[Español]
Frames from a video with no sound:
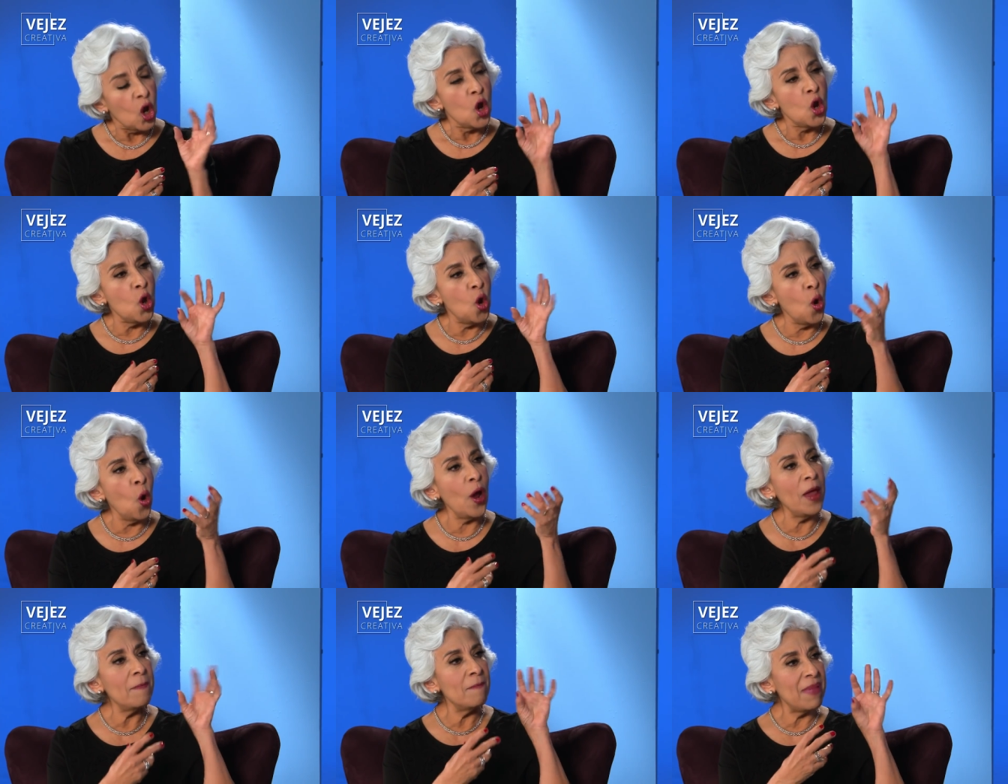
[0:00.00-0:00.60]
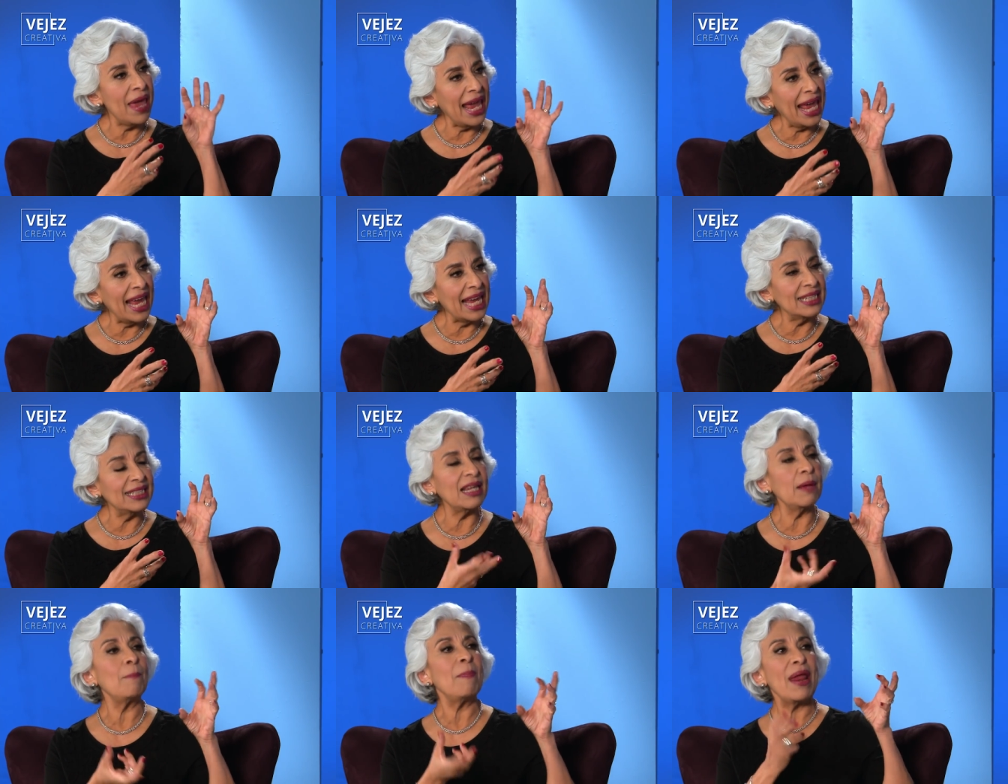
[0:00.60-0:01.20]
no
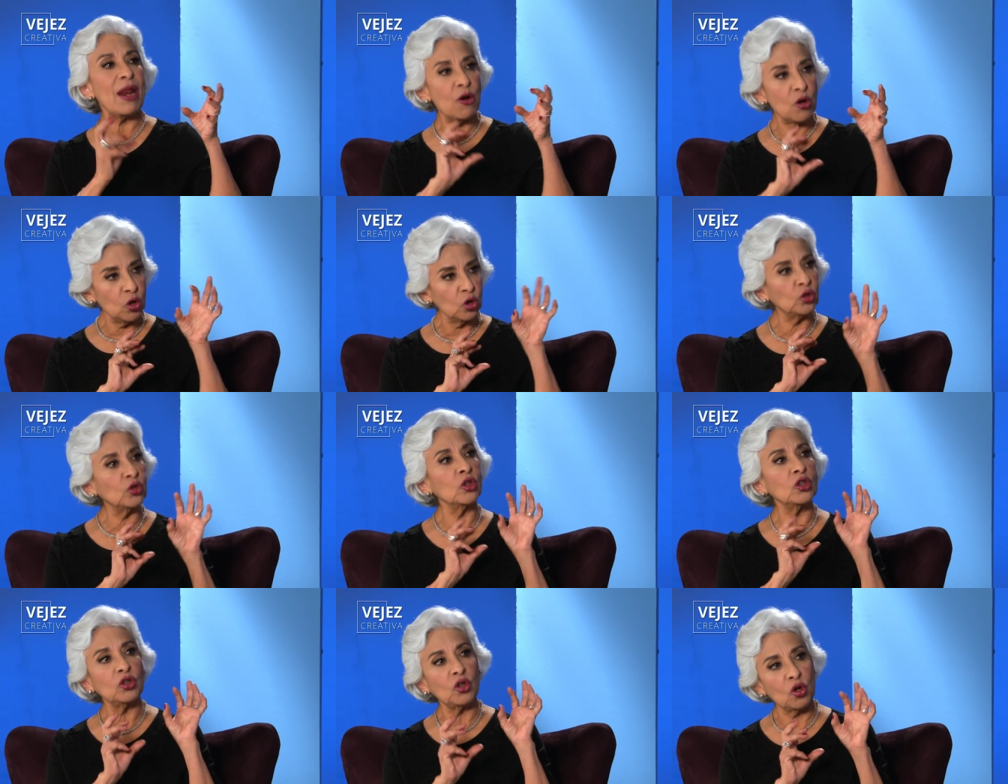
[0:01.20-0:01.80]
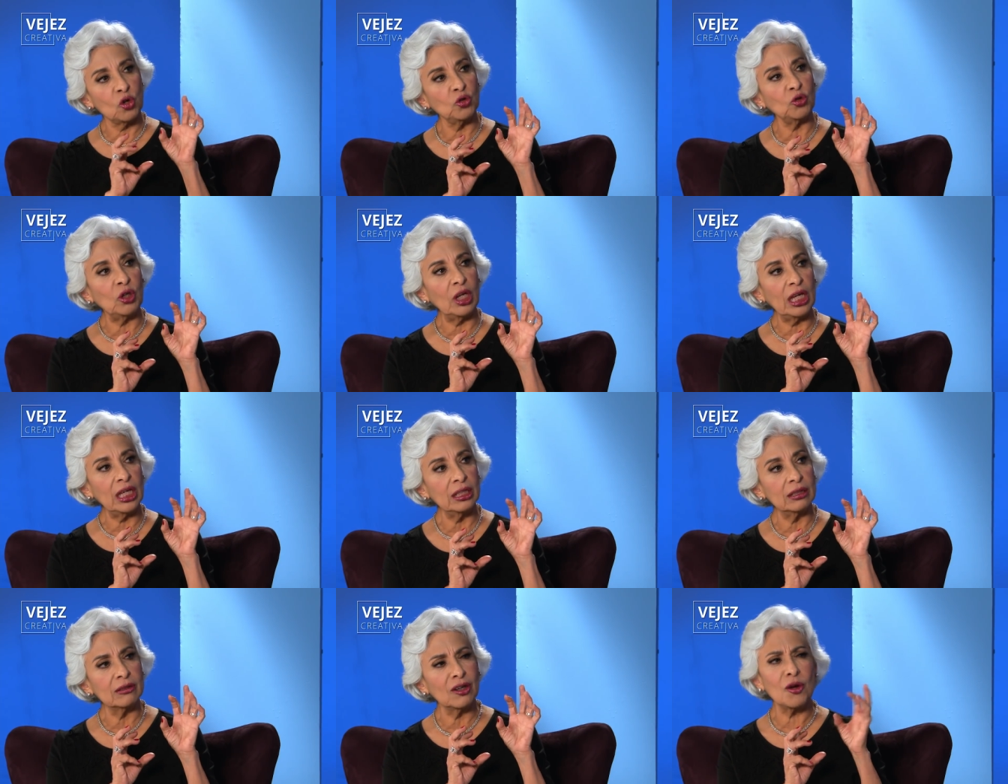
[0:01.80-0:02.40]
envejece, pero nosotros sí?
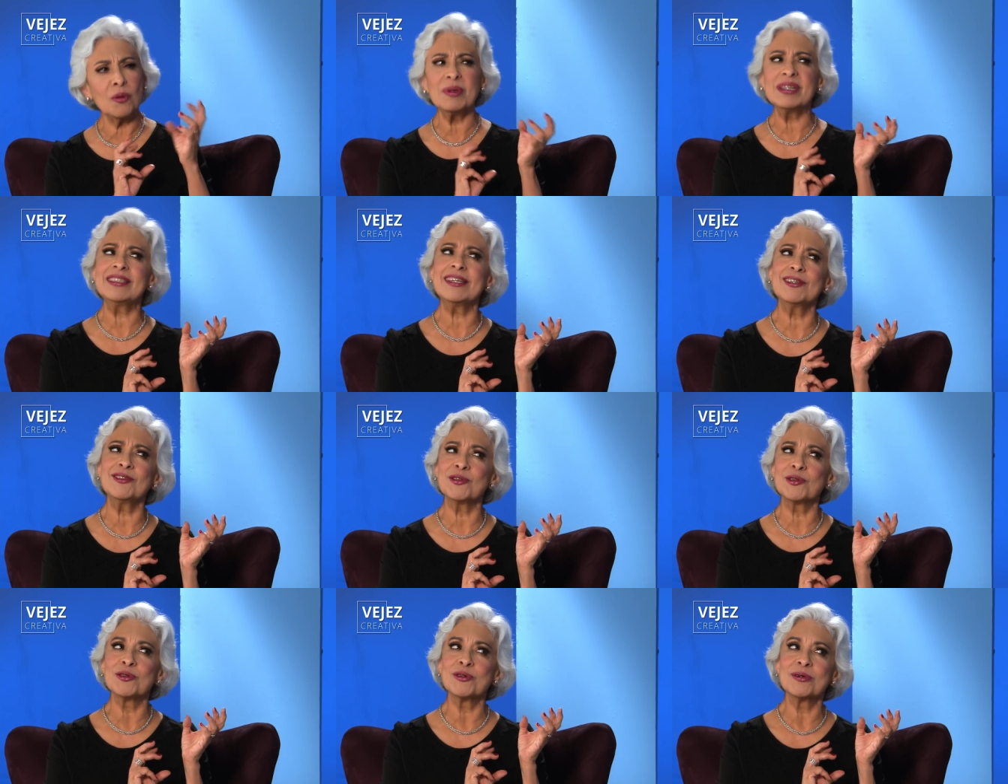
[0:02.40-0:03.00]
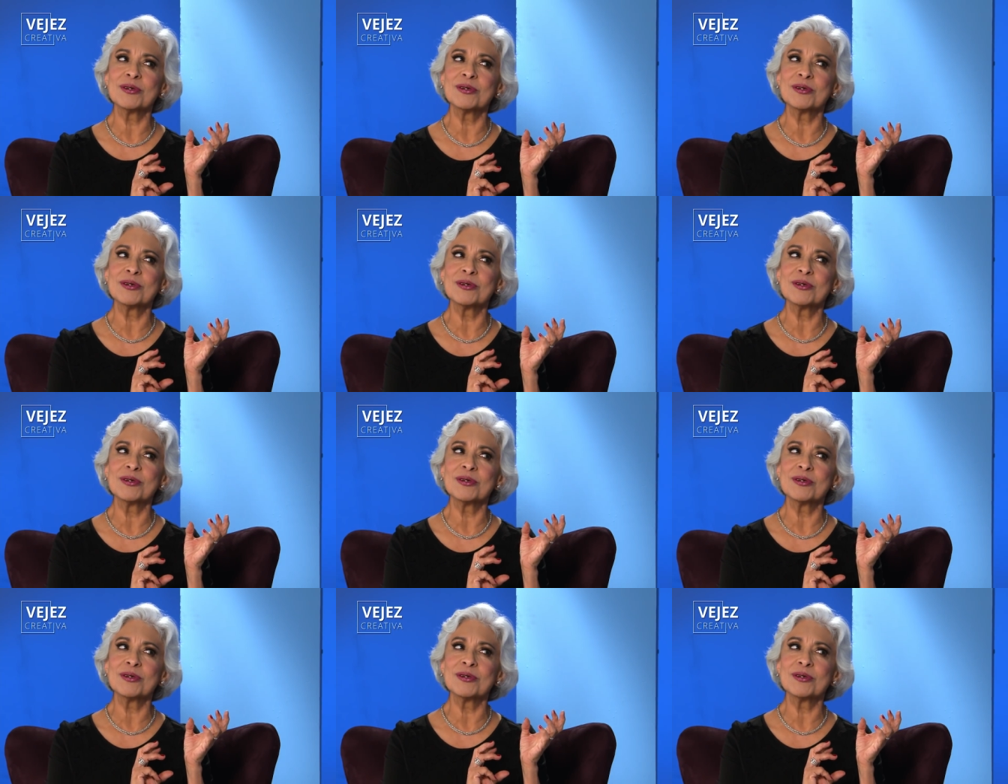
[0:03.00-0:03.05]
¿Cómo es eso?